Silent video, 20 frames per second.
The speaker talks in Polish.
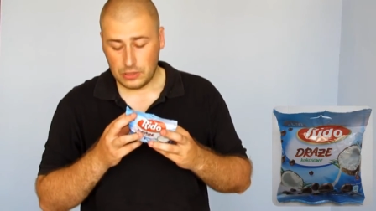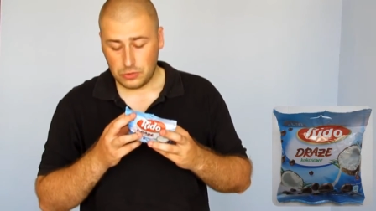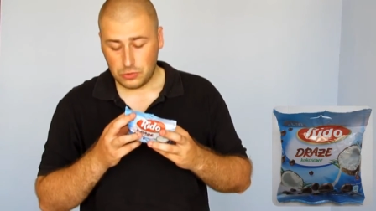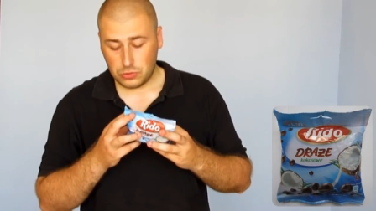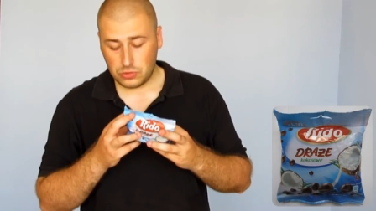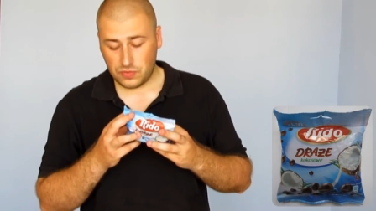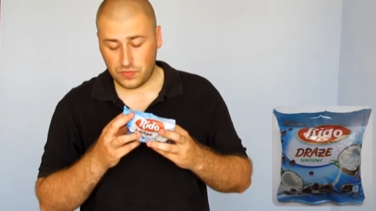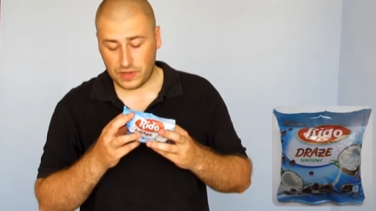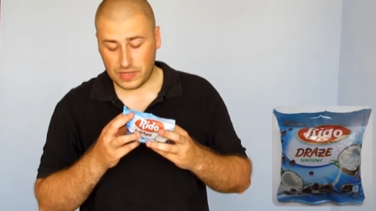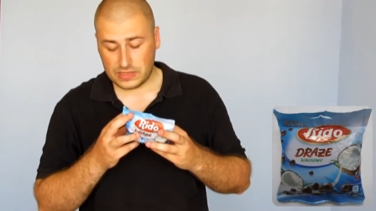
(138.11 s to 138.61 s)

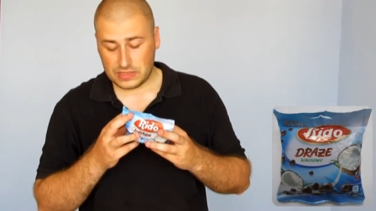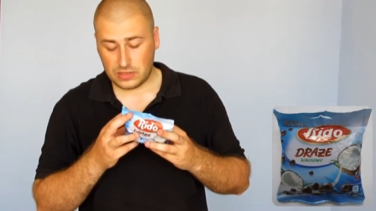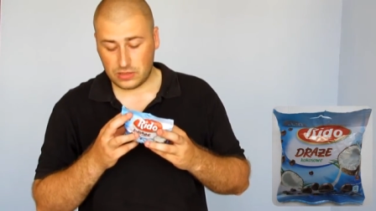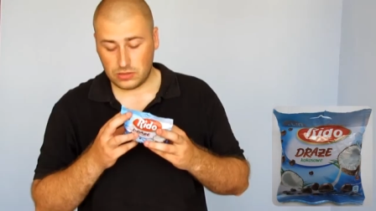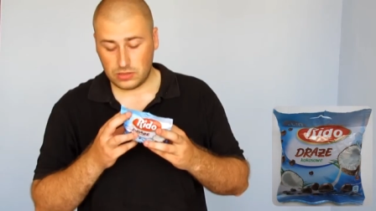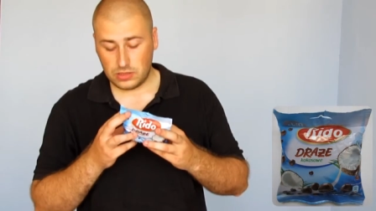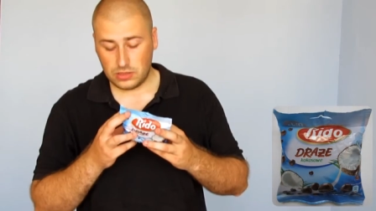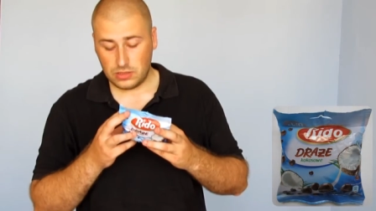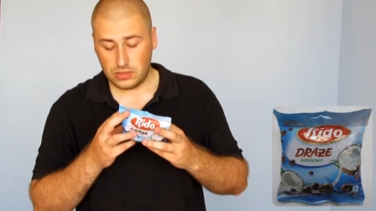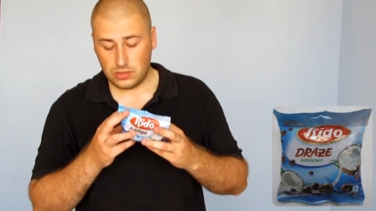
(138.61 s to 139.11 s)

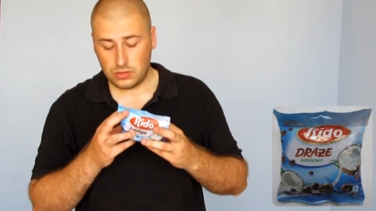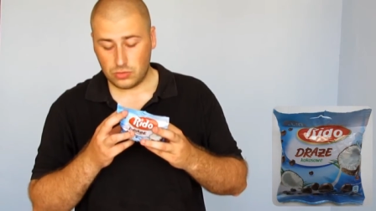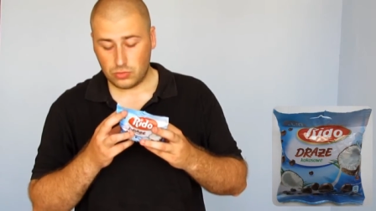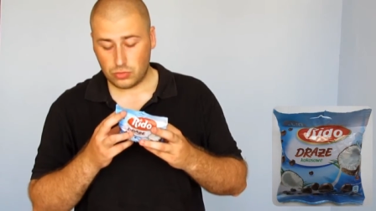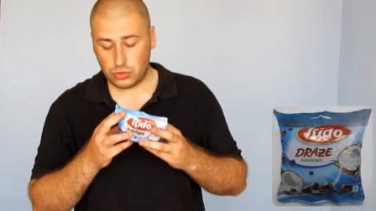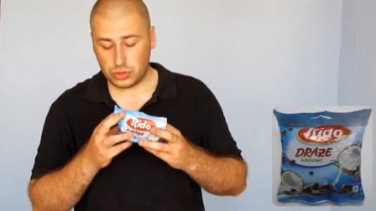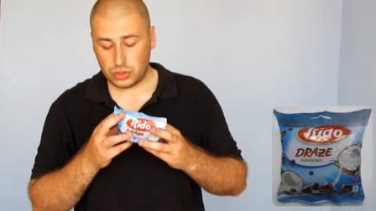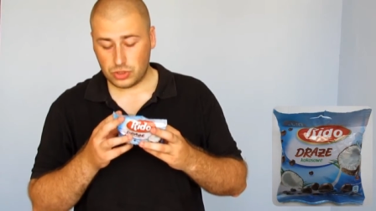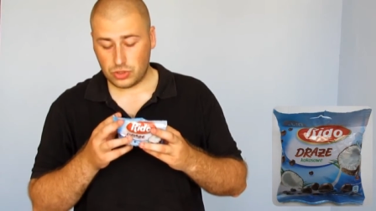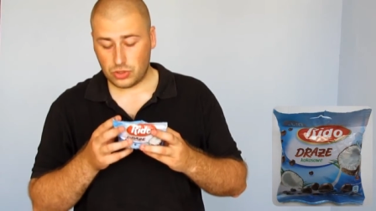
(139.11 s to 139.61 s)
utwardzony
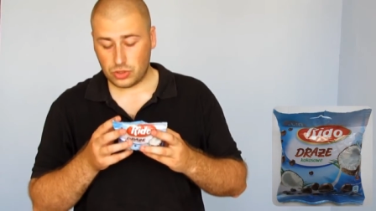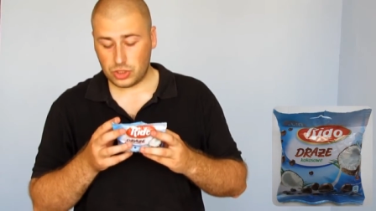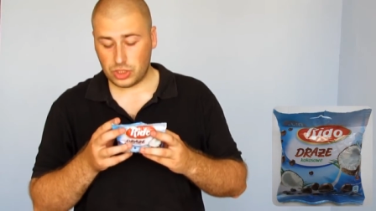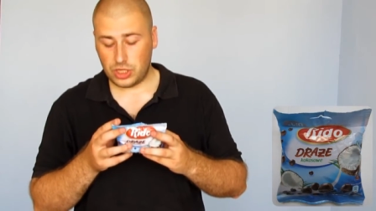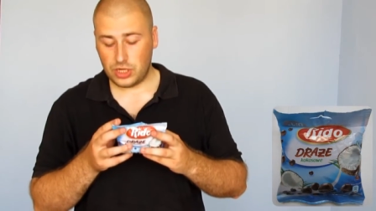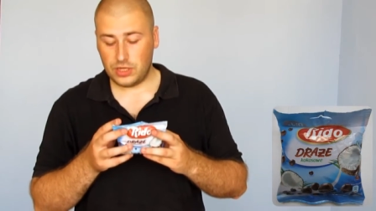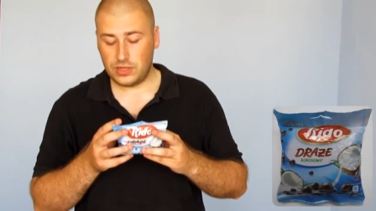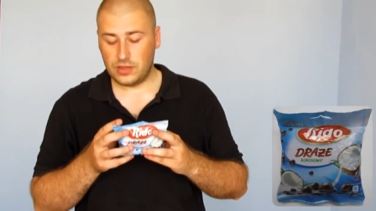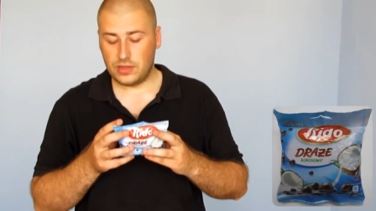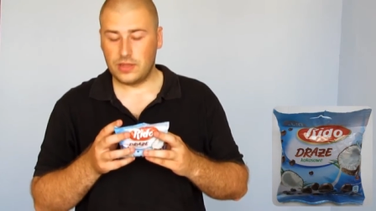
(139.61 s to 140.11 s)
tłuszcz
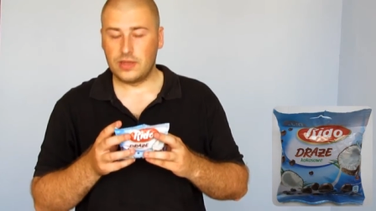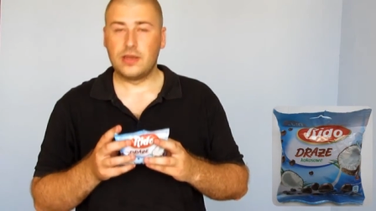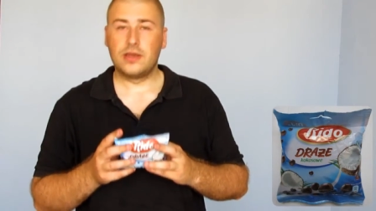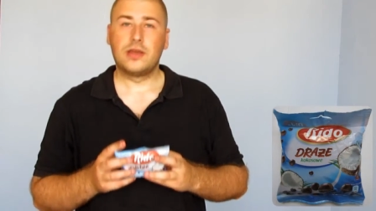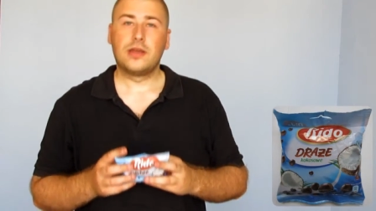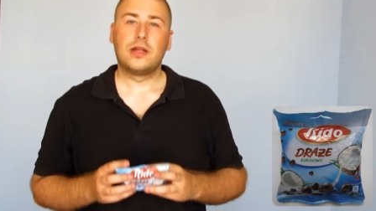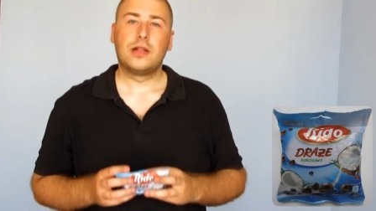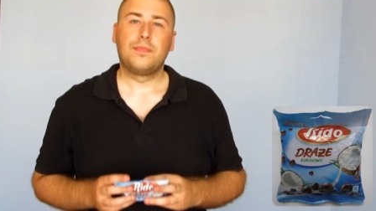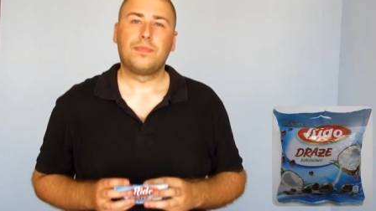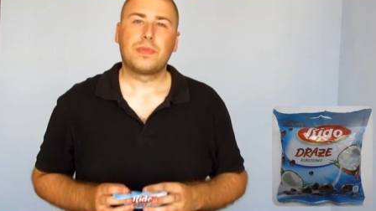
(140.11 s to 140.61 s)
roślinny
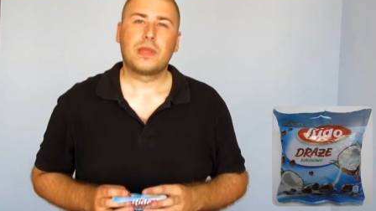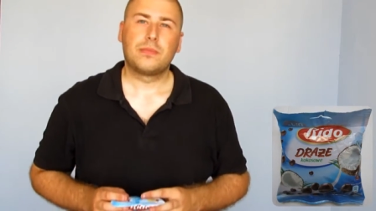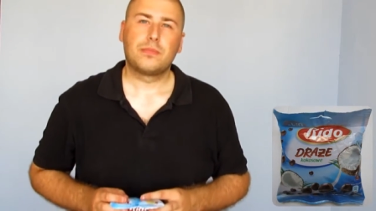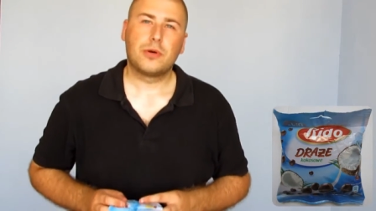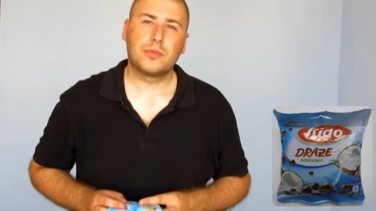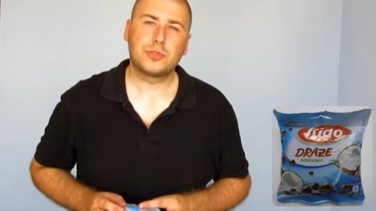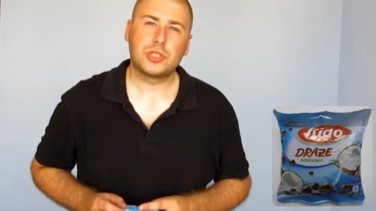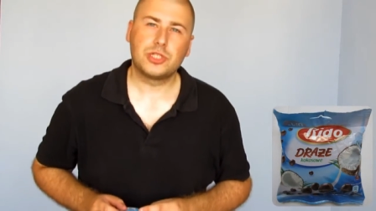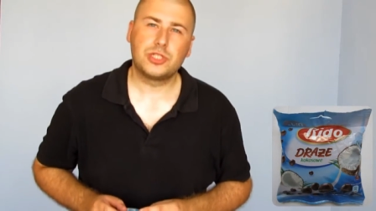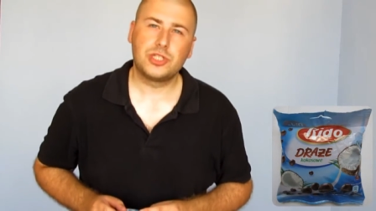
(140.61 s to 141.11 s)

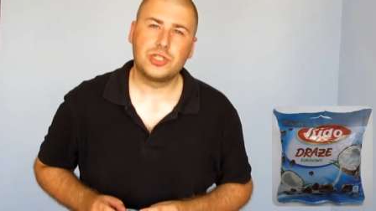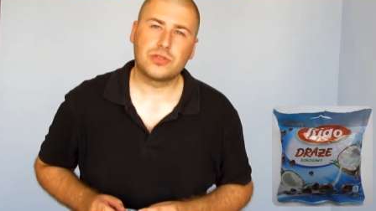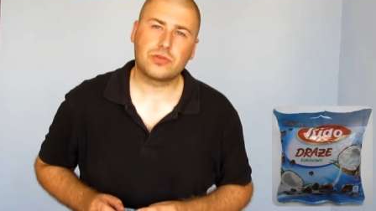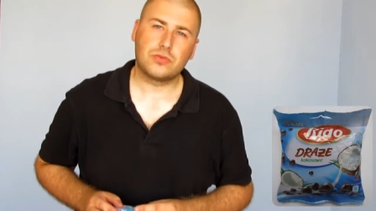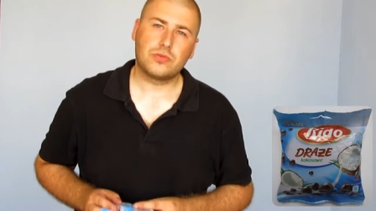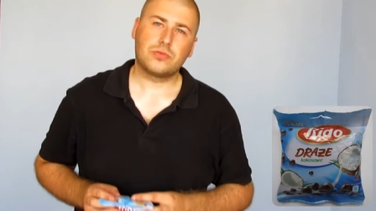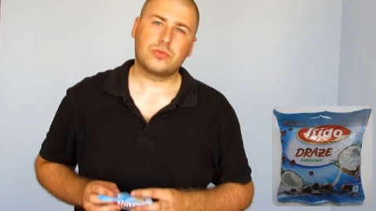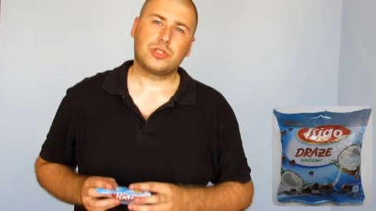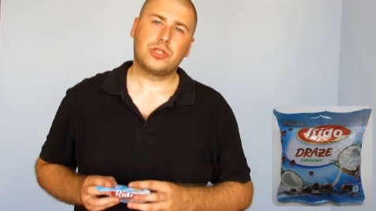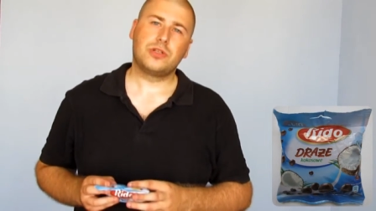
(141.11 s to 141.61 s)
po
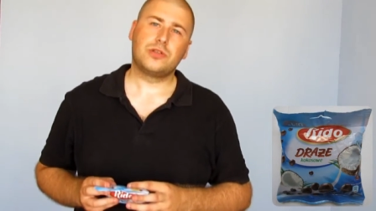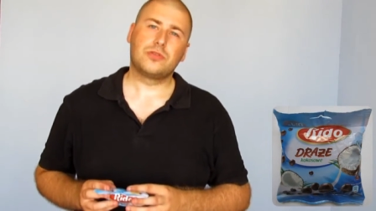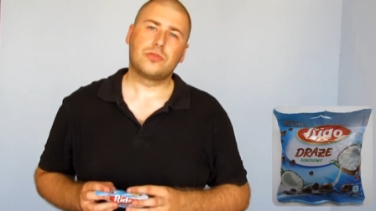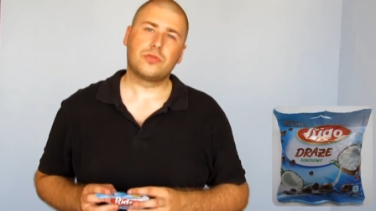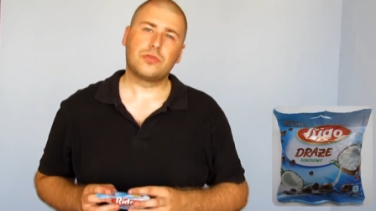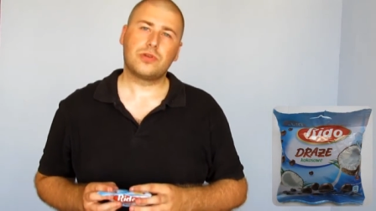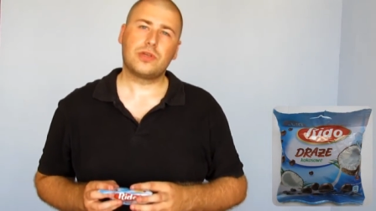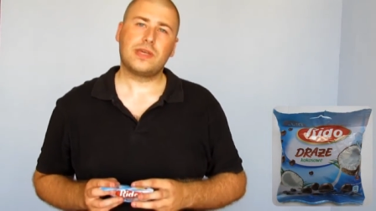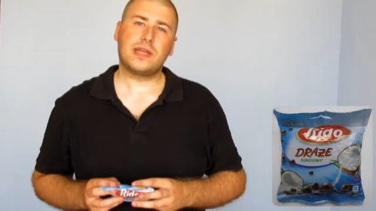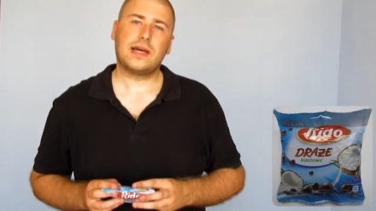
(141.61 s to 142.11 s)
przecinku, czyli
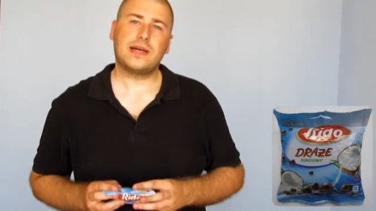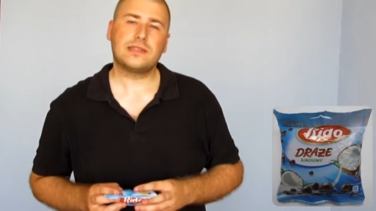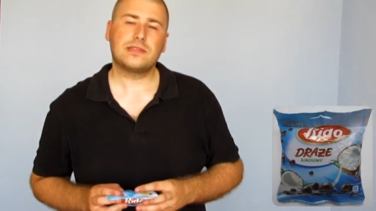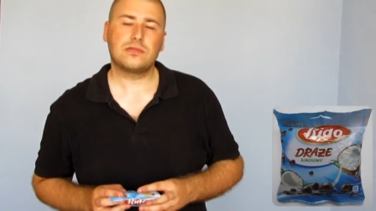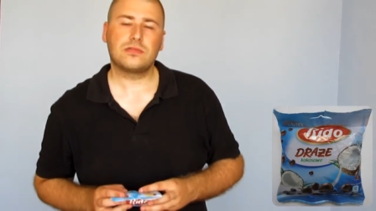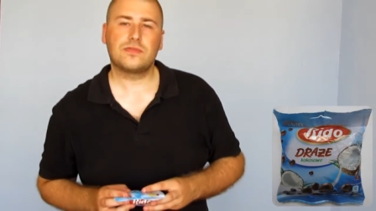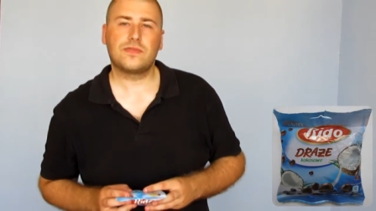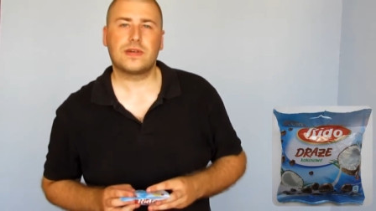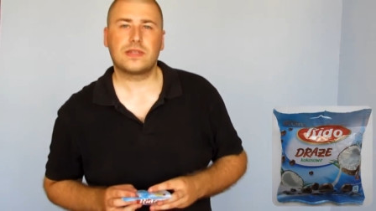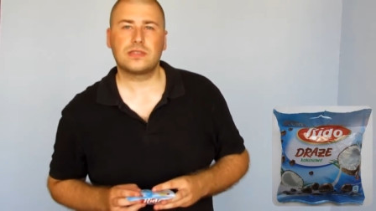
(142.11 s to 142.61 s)
drugi raz
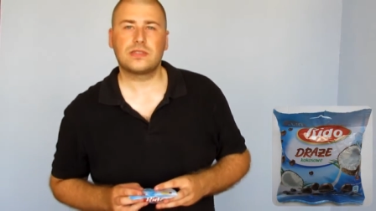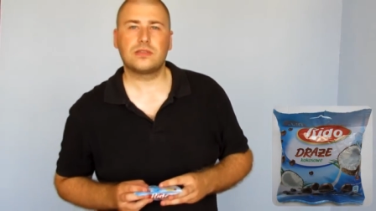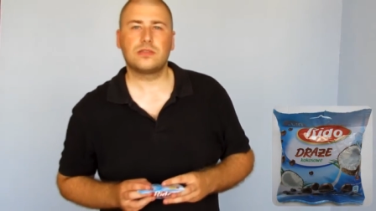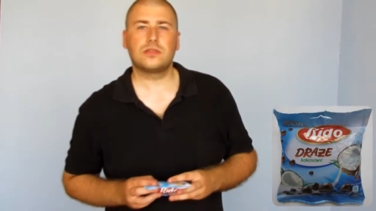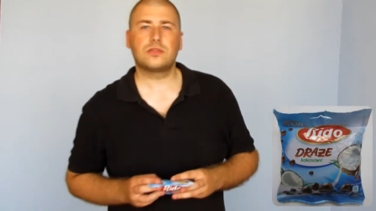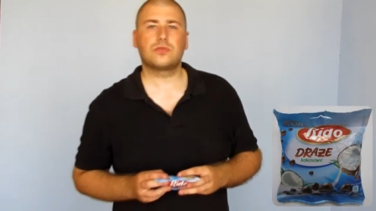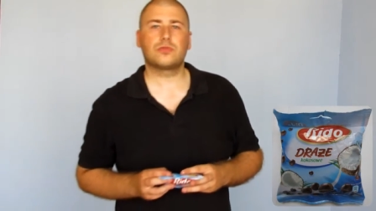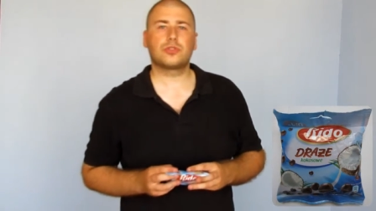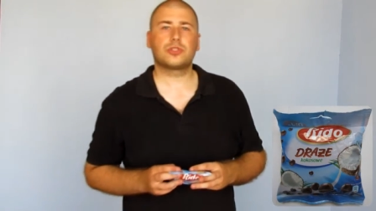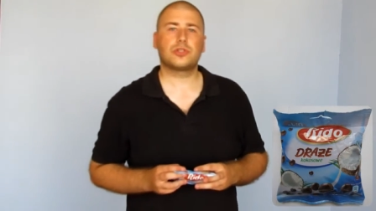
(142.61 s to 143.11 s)

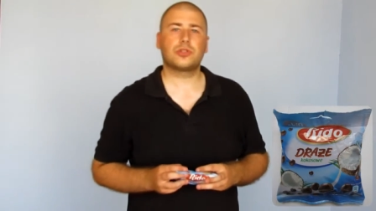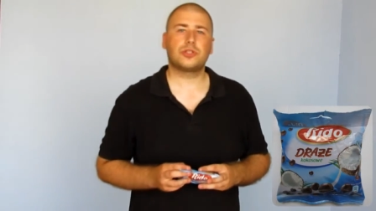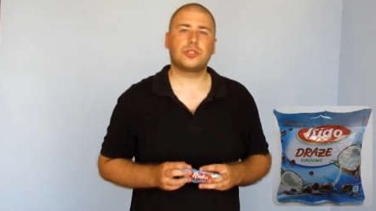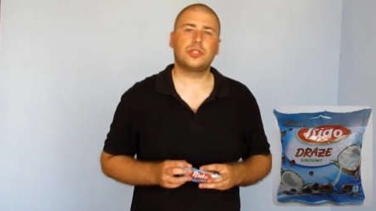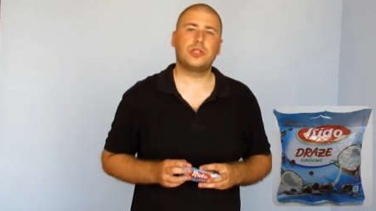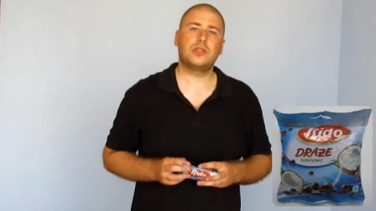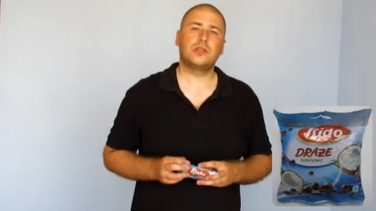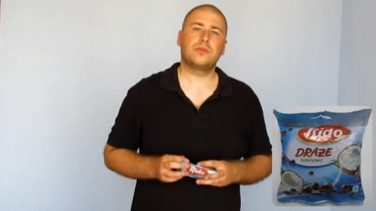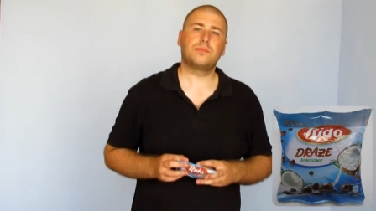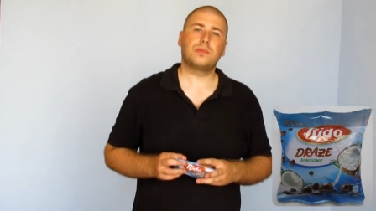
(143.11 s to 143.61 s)
utwardzony tłuszcz
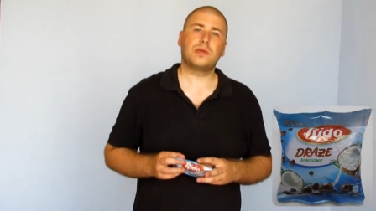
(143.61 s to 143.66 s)
roślinny.